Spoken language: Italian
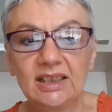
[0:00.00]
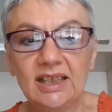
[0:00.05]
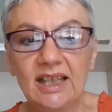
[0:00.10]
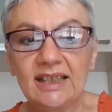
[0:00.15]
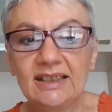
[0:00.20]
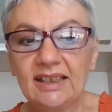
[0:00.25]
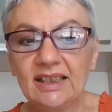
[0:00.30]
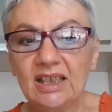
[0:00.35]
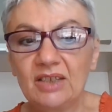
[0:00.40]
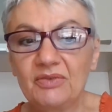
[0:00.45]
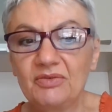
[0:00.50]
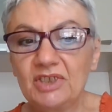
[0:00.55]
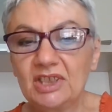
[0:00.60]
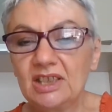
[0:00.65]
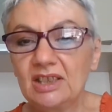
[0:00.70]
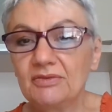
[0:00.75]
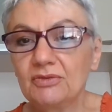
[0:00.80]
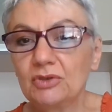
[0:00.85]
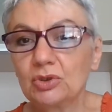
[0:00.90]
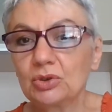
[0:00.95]
è
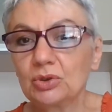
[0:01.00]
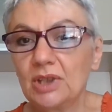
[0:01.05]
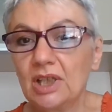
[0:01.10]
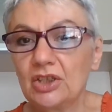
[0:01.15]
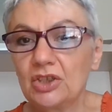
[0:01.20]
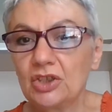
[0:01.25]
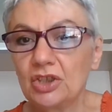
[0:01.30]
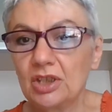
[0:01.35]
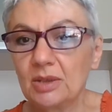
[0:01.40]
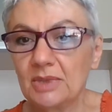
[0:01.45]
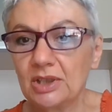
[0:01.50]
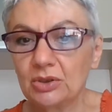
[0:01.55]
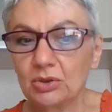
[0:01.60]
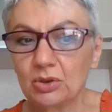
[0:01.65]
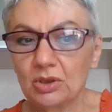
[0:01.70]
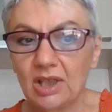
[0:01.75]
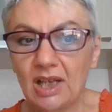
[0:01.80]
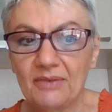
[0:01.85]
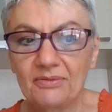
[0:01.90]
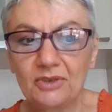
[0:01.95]
televisivo, non è
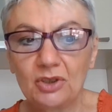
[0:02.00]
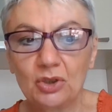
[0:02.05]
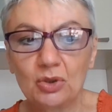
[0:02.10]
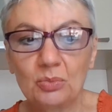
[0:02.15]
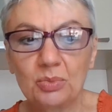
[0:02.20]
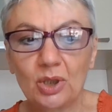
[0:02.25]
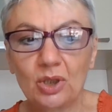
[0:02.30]
cinematografico,